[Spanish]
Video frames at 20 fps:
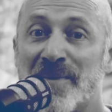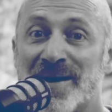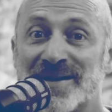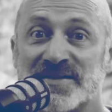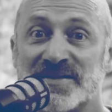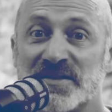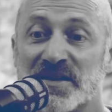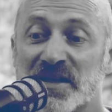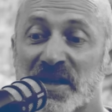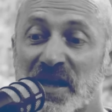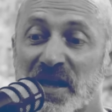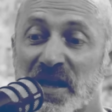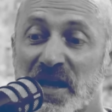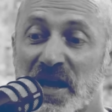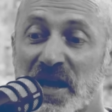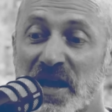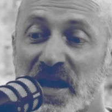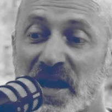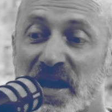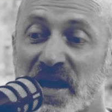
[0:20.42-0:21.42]
más
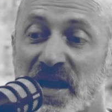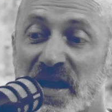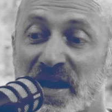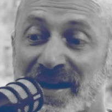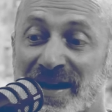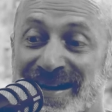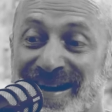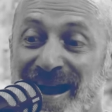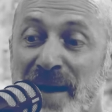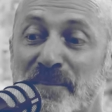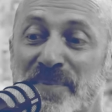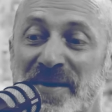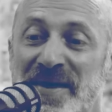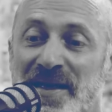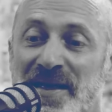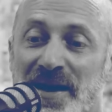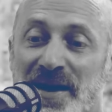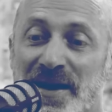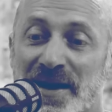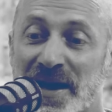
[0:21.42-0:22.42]
eh,
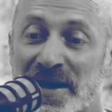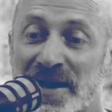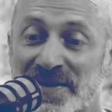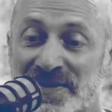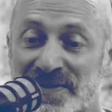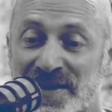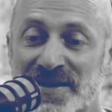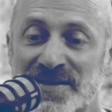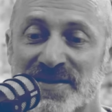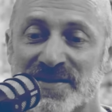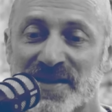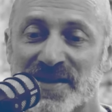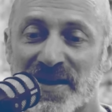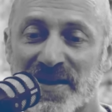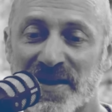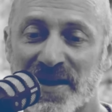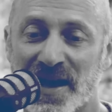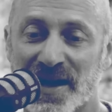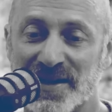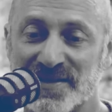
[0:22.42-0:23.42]
rápida e intensa
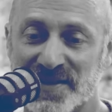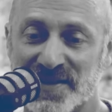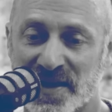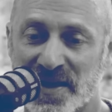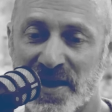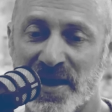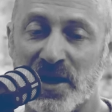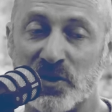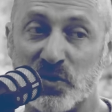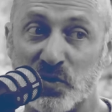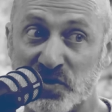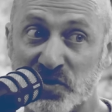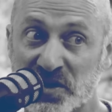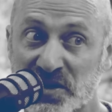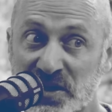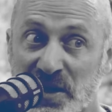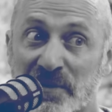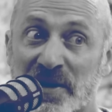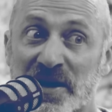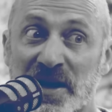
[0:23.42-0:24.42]
de acceder a tu
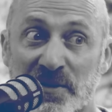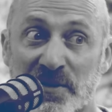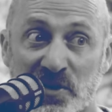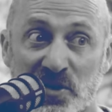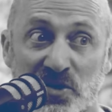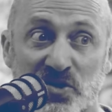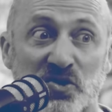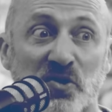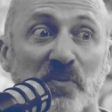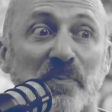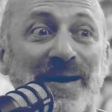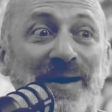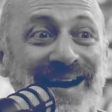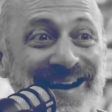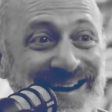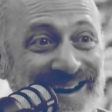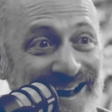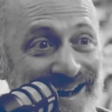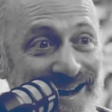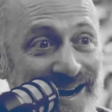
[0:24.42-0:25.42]
sistema nervioso para
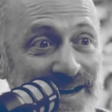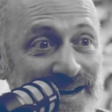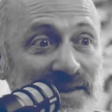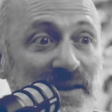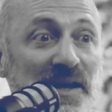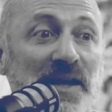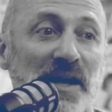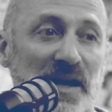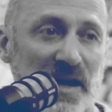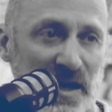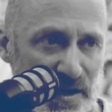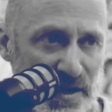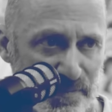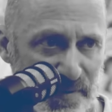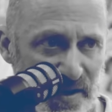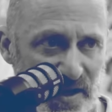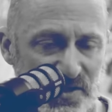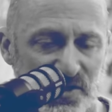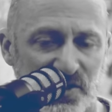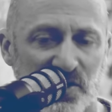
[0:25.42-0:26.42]
relajarte es la
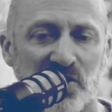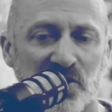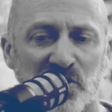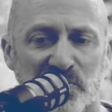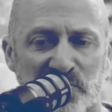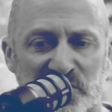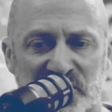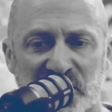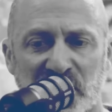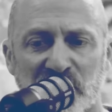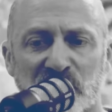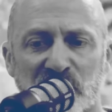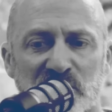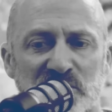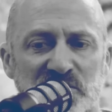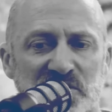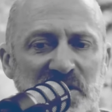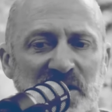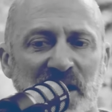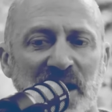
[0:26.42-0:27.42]
respiración, como decías
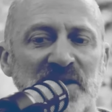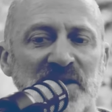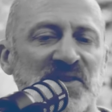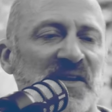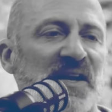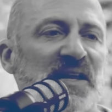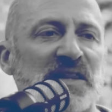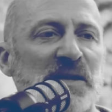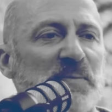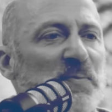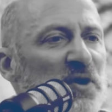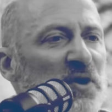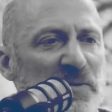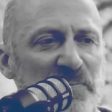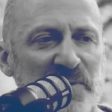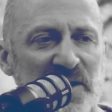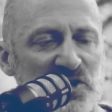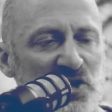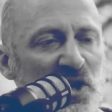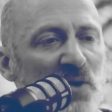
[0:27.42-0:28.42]
vos, y hay tres tipos de
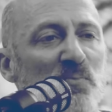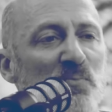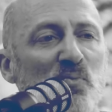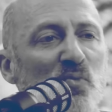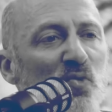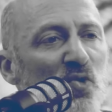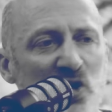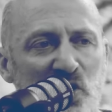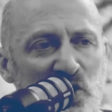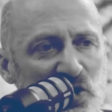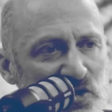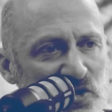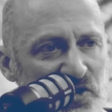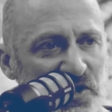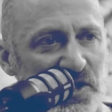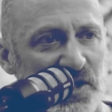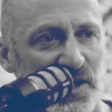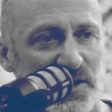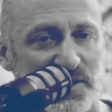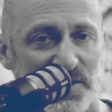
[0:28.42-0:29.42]
respiraciones muy
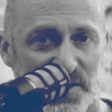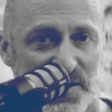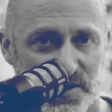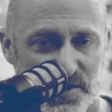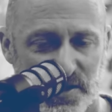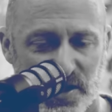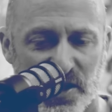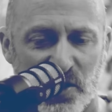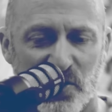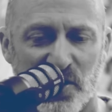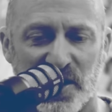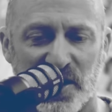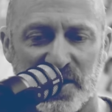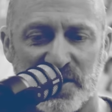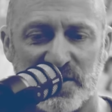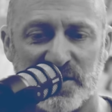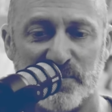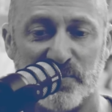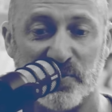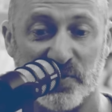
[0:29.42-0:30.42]
conocidas, que se las digo a la
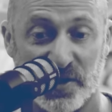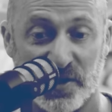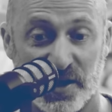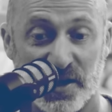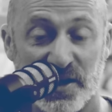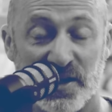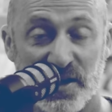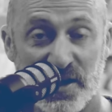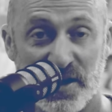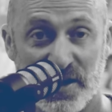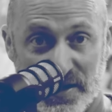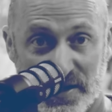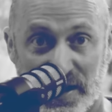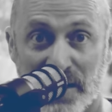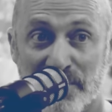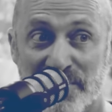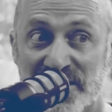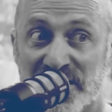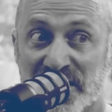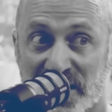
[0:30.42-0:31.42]
gente porque
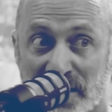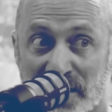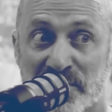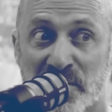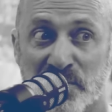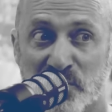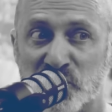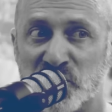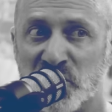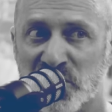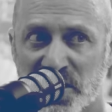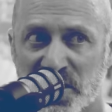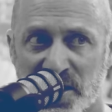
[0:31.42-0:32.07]
realmente te cambia mucho el